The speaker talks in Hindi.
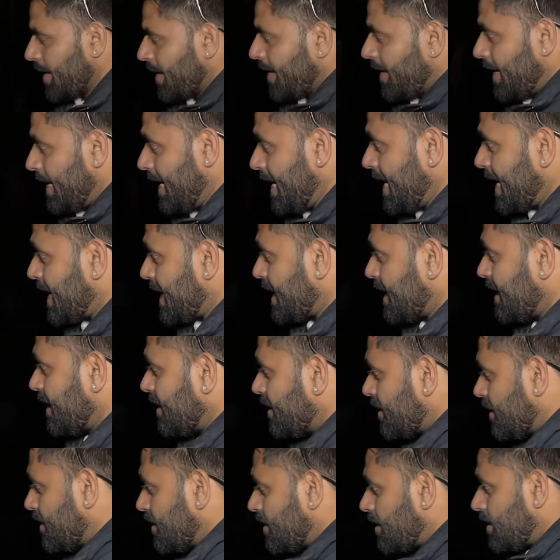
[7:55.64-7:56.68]
लेकिन
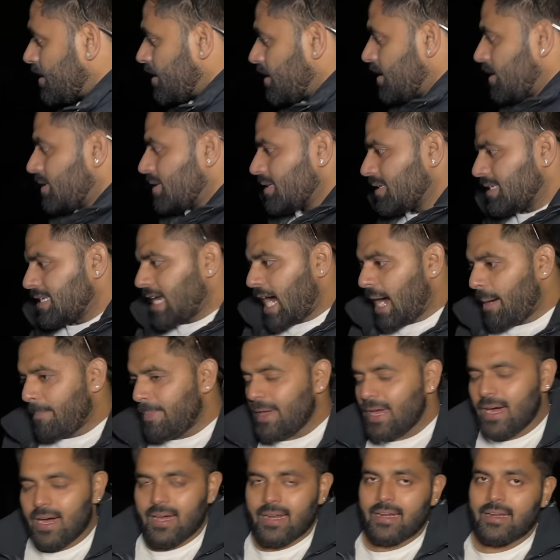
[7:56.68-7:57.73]
यहाँ पे
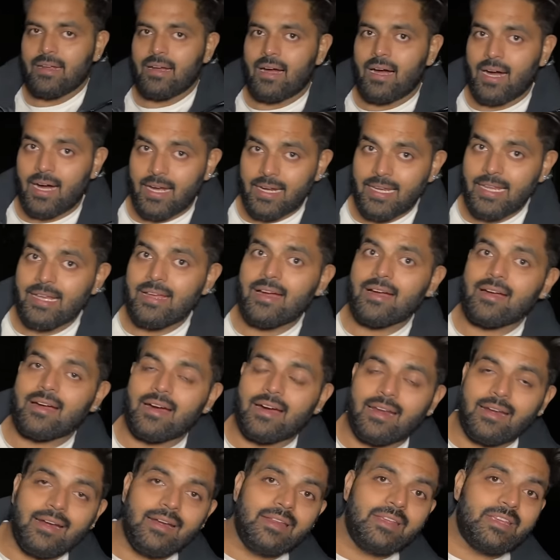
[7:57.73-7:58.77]
आ रहे आने का
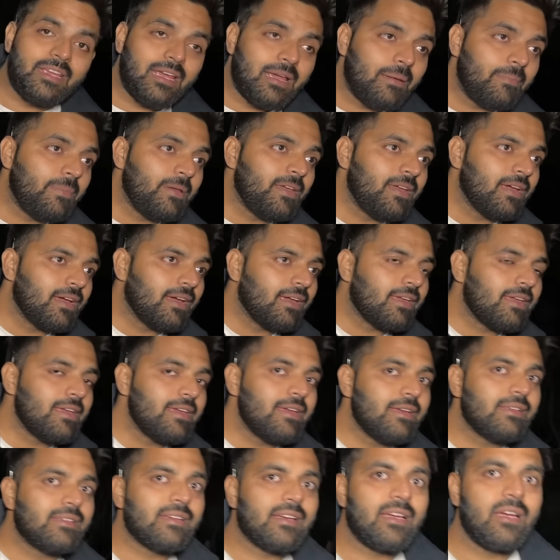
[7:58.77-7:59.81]
कारण ये भी है कि
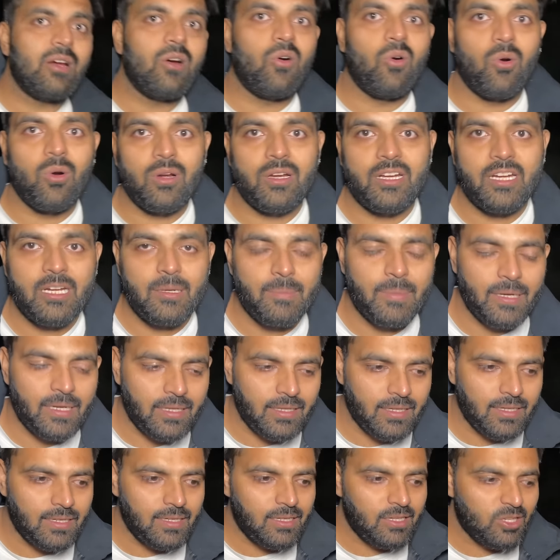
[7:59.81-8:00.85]
ये जगह हॉन्टेड बन
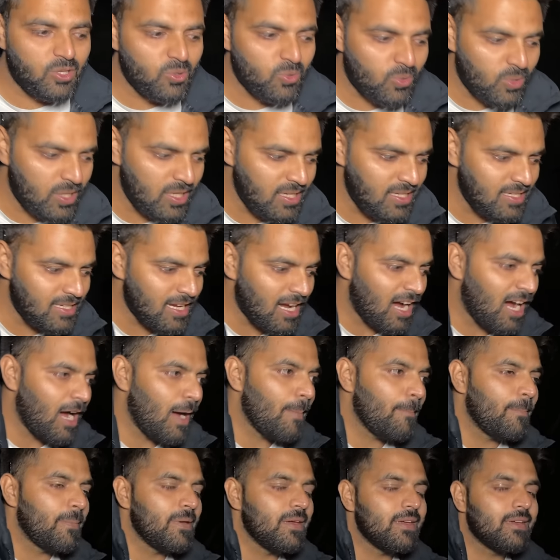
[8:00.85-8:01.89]
गई क्योंकि यहाँ
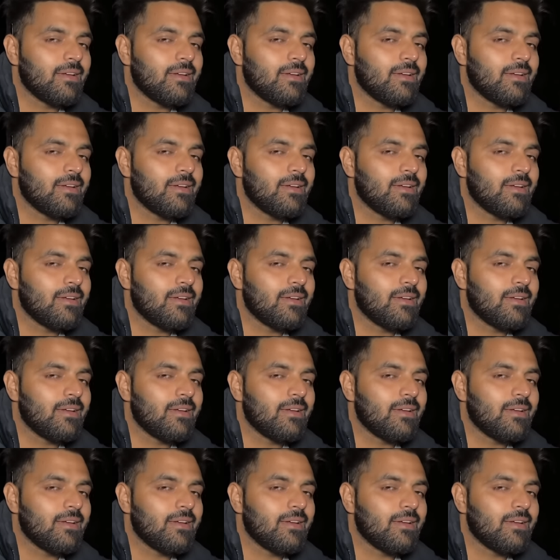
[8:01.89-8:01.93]
पे